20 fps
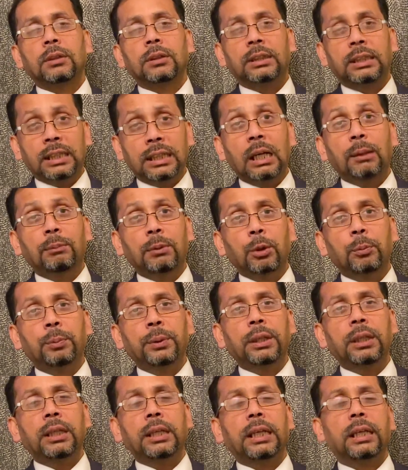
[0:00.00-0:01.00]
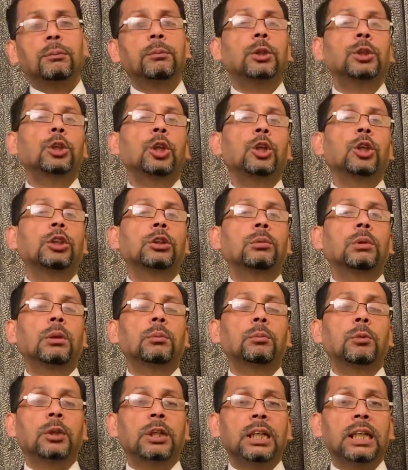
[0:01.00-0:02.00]
ডিডাব্লিউপি এর মধ্যে অন্যতম
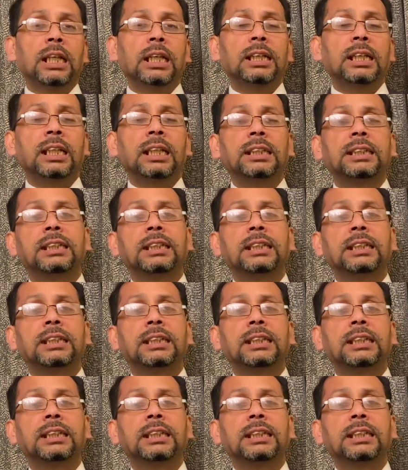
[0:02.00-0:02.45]
মহিলাদের